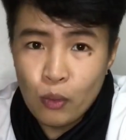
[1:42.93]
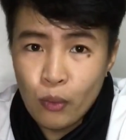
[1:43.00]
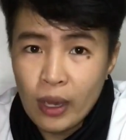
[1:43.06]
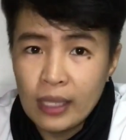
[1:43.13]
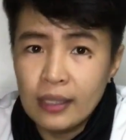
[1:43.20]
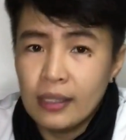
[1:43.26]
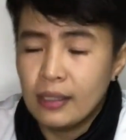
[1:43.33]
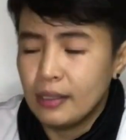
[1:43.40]

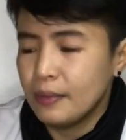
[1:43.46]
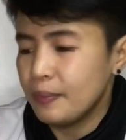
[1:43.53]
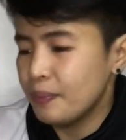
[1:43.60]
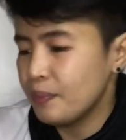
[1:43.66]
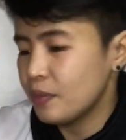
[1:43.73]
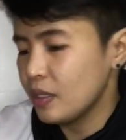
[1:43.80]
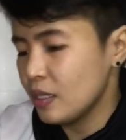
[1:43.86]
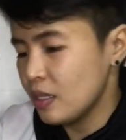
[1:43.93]
wet.
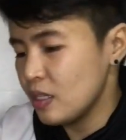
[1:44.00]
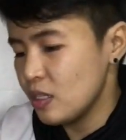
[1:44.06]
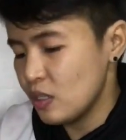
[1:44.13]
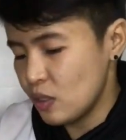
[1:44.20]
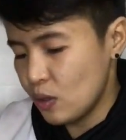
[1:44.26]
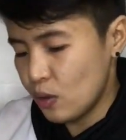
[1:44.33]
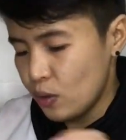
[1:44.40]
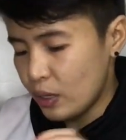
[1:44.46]

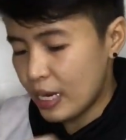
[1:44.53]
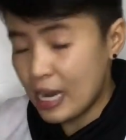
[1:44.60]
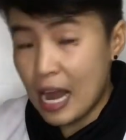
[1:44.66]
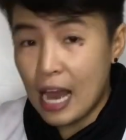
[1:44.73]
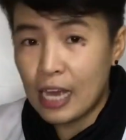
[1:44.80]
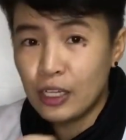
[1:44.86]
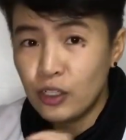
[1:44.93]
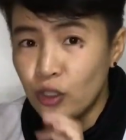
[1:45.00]
So,
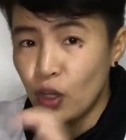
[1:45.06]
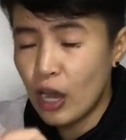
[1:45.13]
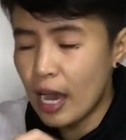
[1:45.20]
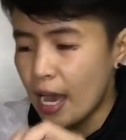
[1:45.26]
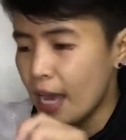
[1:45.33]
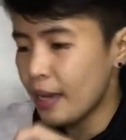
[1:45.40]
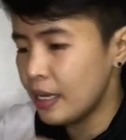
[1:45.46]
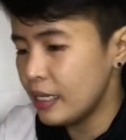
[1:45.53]
kailangan nito ah.